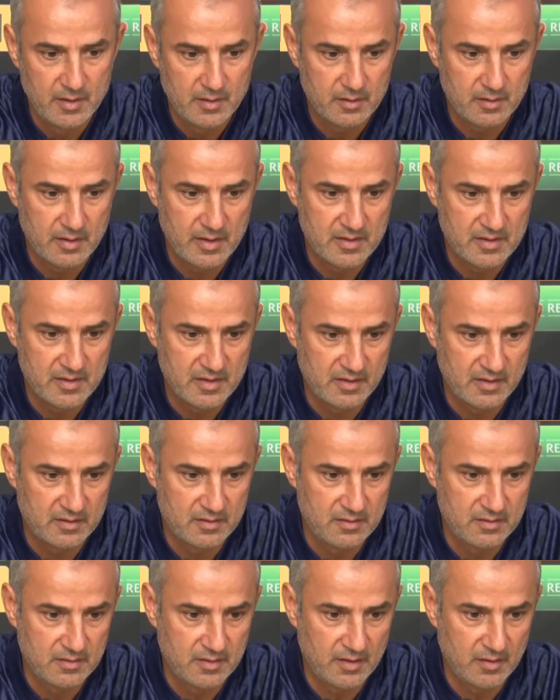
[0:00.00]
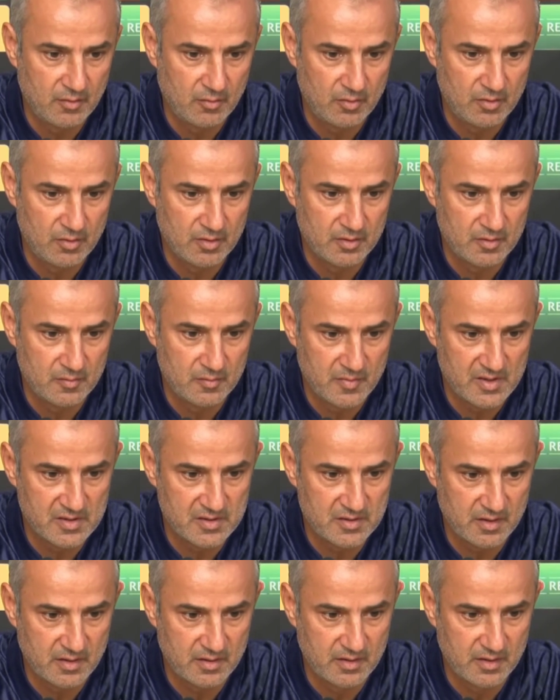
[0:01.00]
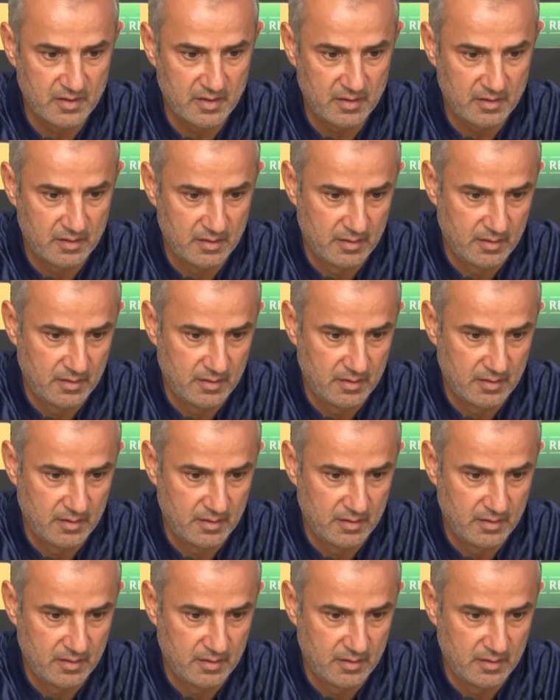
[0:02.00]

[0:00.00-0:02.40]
Ryan Kent'in de oynadığı maçlarda